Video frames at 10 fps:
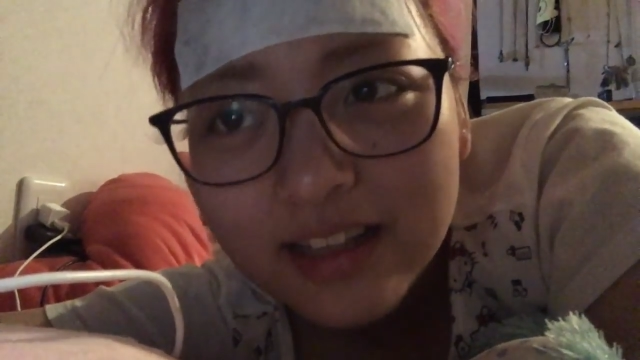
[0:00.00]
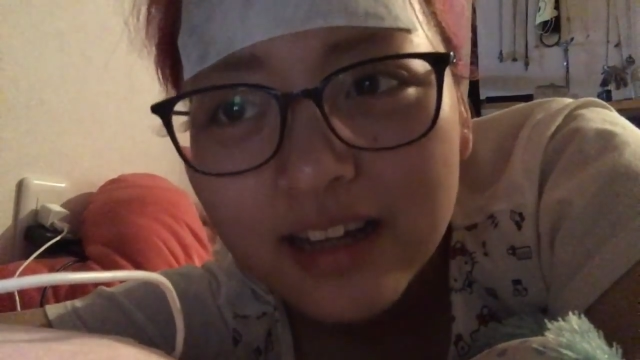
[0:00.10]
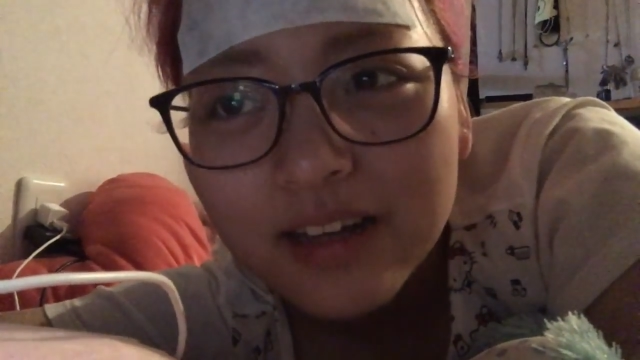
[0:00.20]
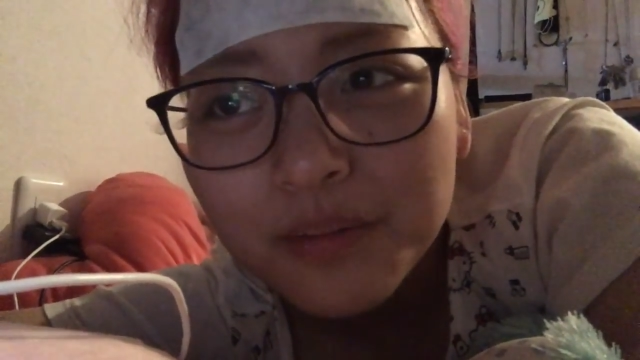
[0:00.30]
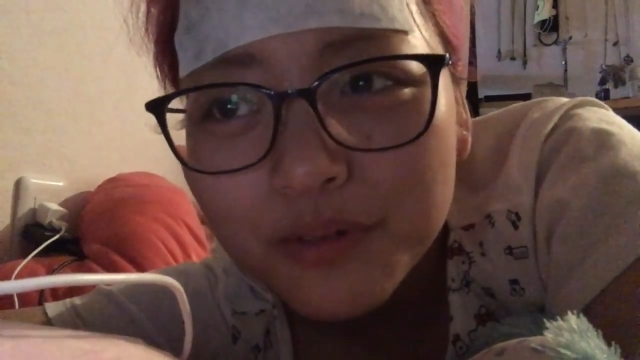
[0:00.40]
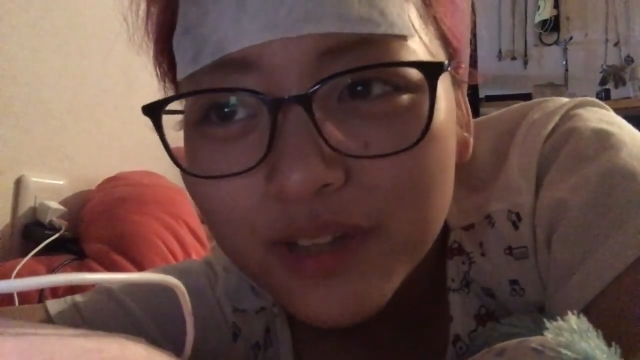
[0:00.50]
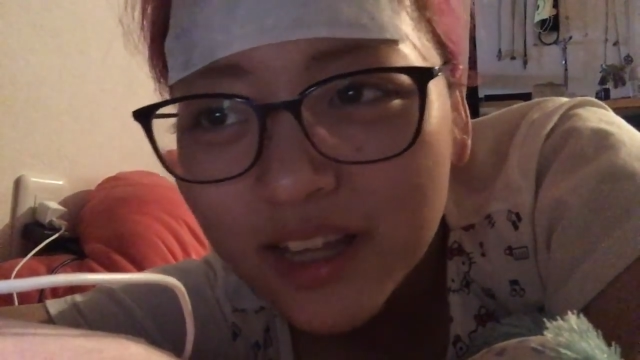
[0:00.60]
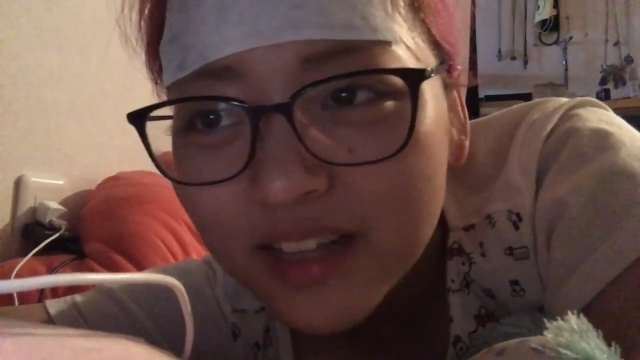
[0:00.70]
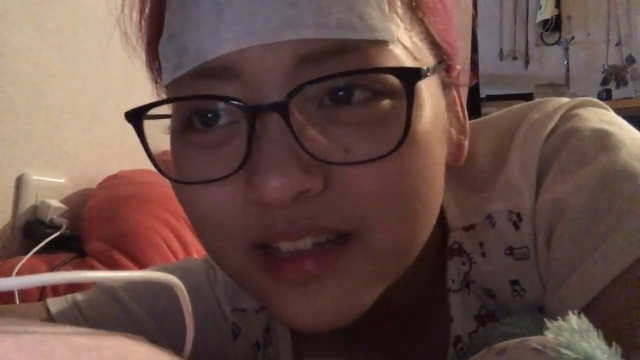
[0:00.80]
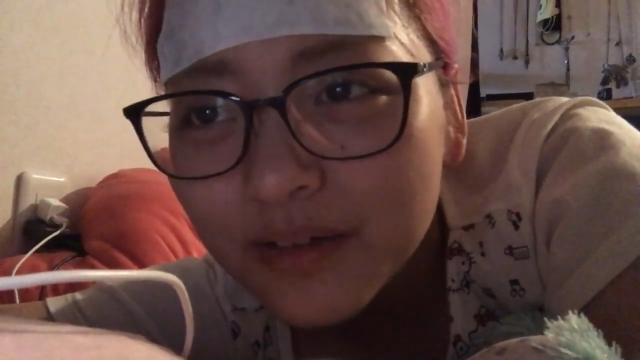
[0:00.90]
ああ、もう
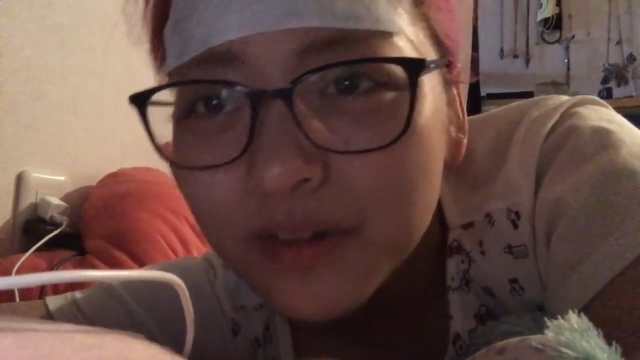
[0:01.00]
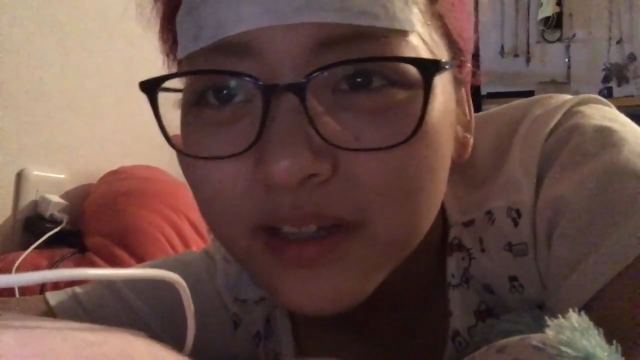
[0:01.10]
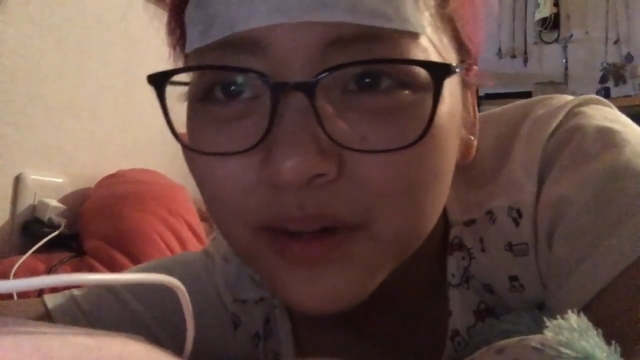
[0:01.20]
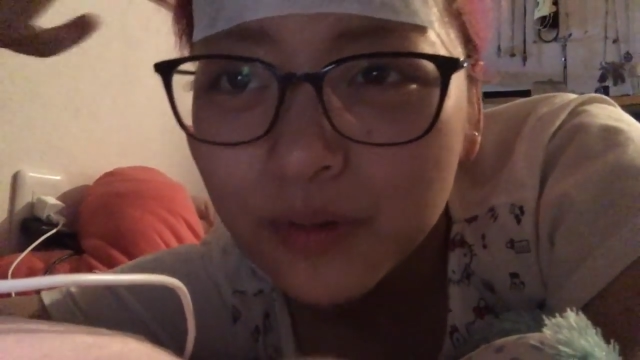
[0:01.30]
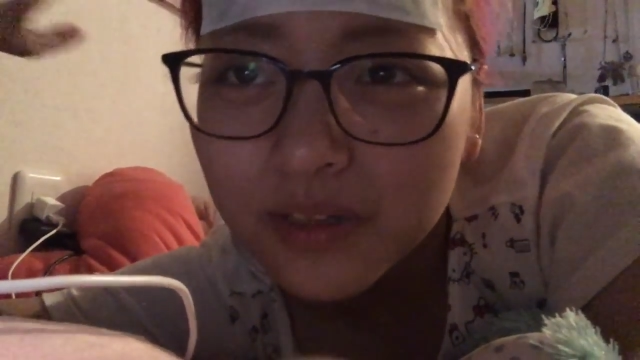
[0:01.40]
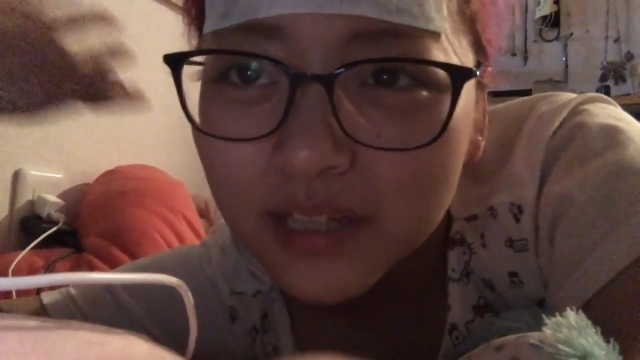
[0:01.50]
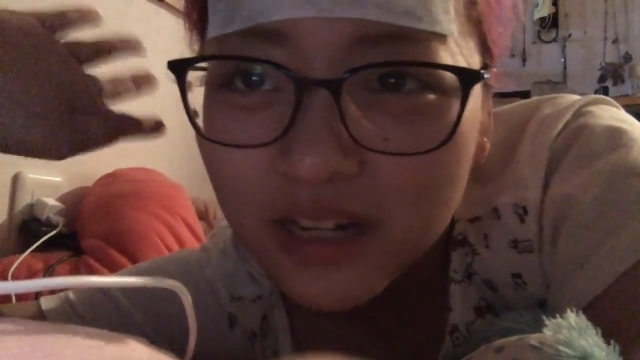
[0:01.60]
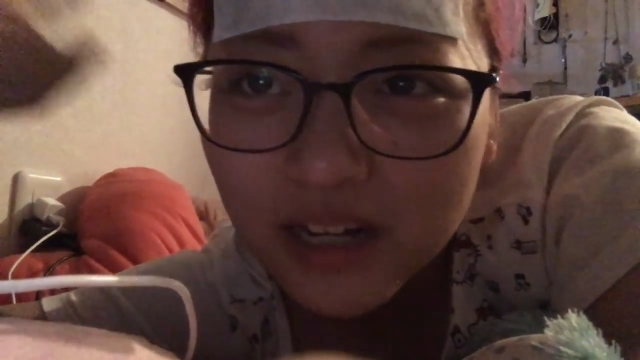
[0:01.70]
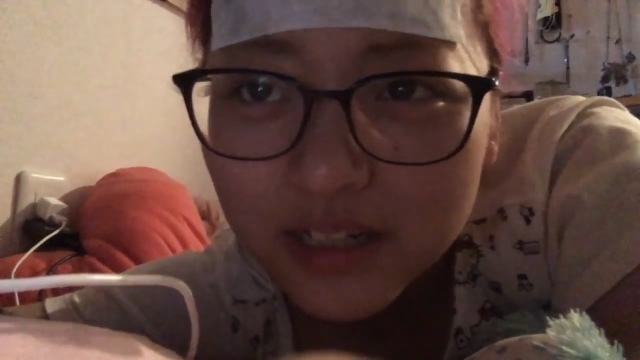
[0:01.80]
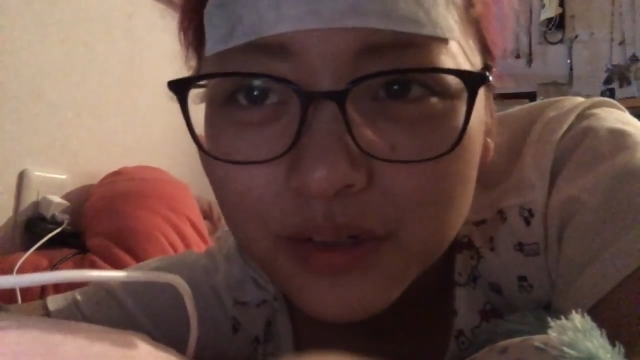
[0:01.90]
ね、すいません。こんな
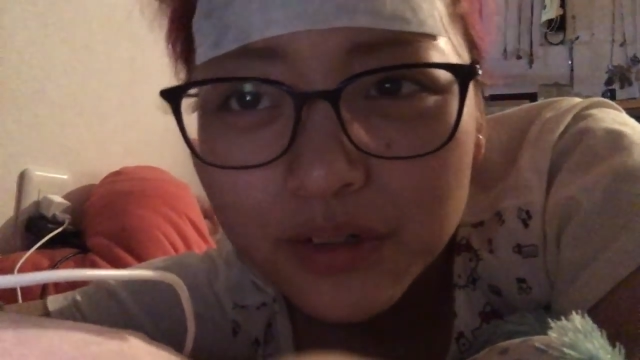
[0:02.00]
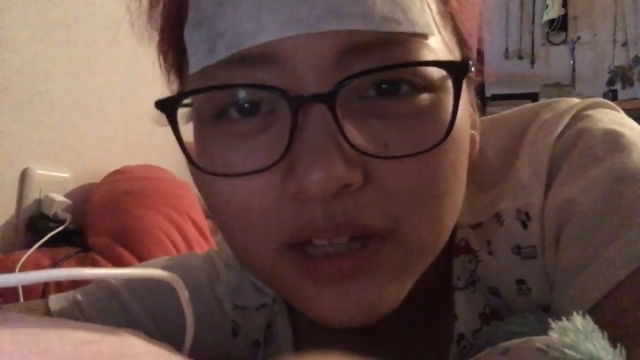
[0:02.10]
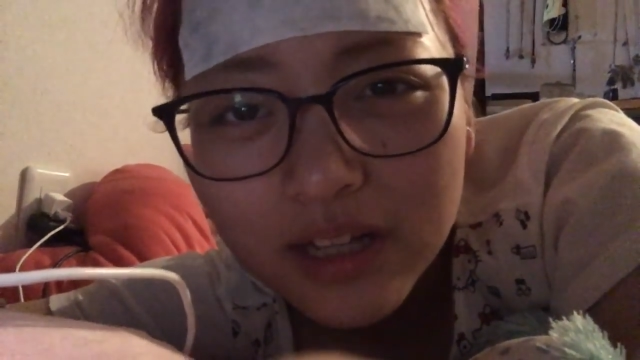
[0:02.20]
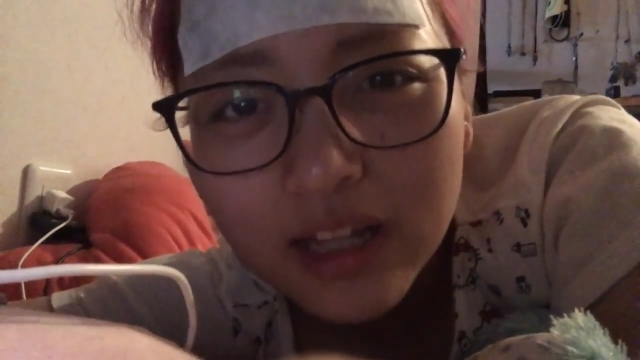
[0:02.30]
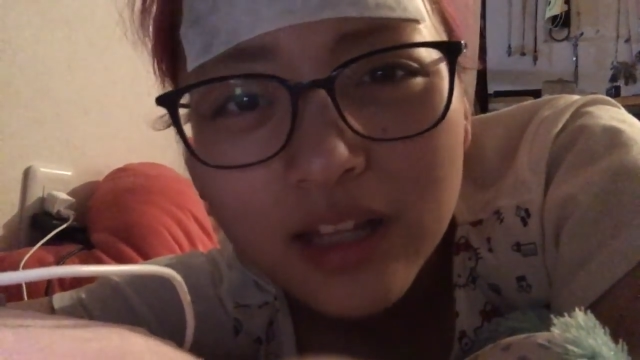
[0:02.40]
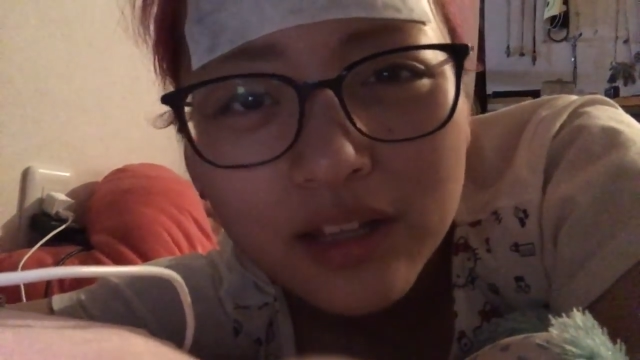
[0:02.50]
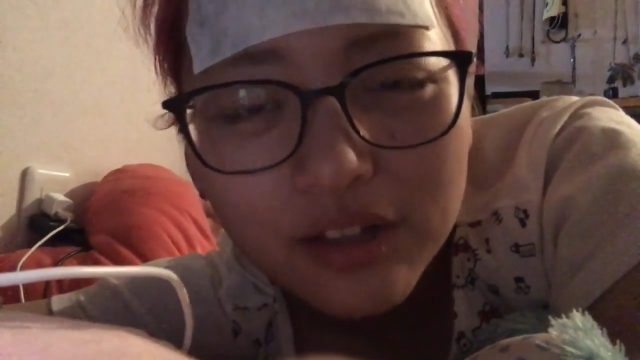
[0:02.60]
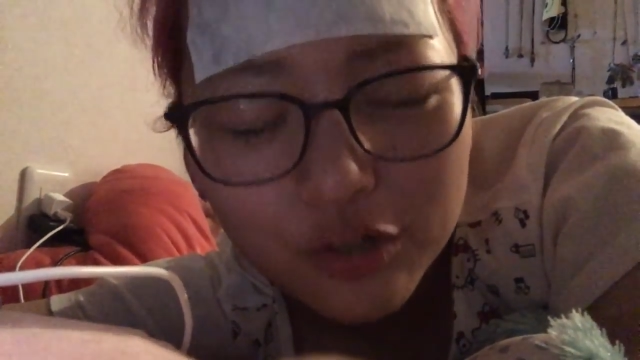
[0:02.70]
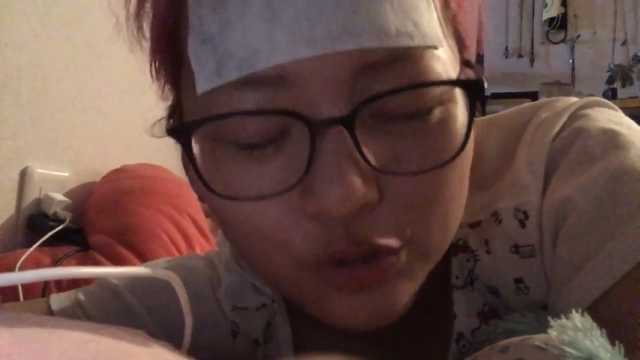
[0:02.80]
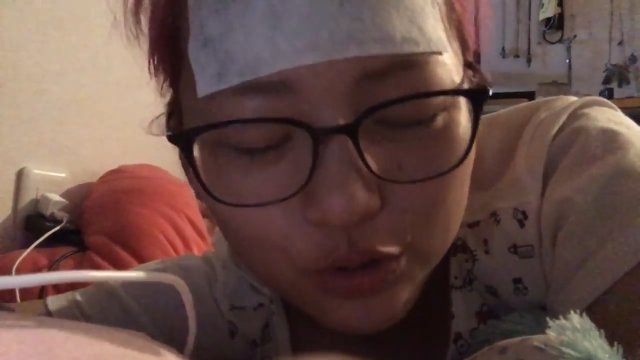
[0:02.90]
なんか状態で
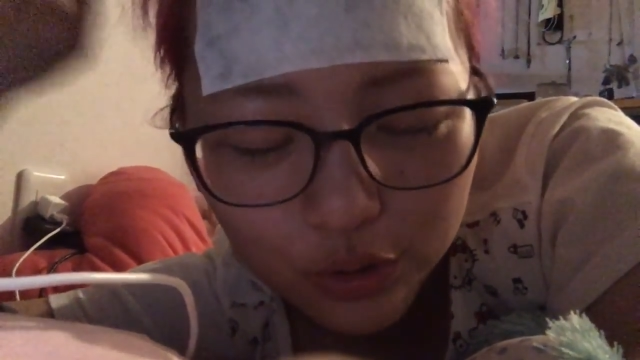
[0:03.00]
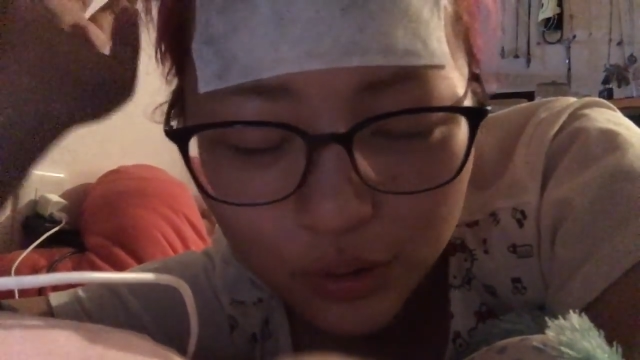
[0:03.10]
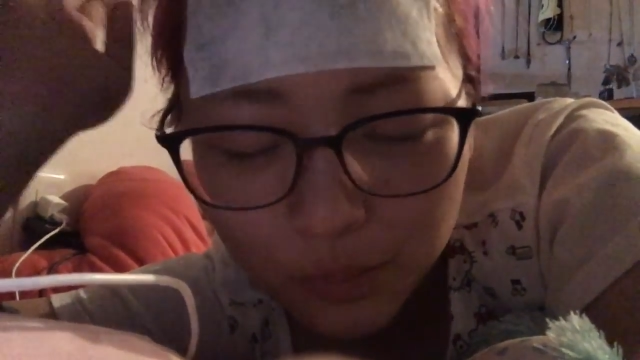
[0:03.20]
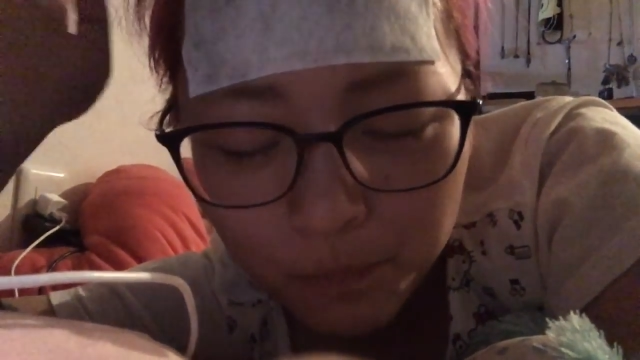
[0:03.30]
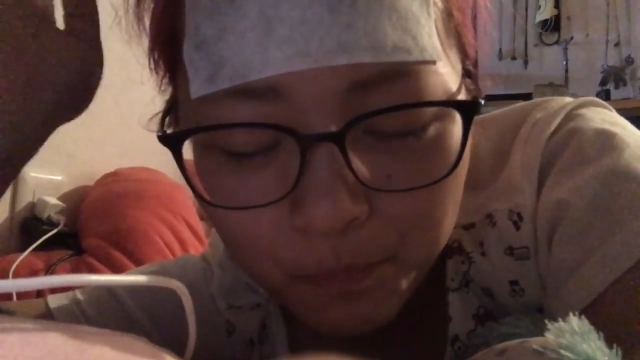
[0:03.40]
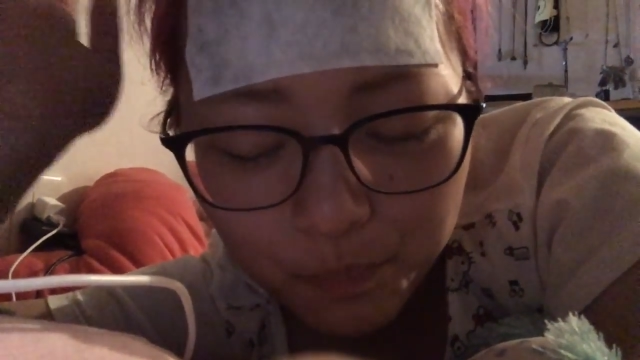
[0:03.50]
ちょっと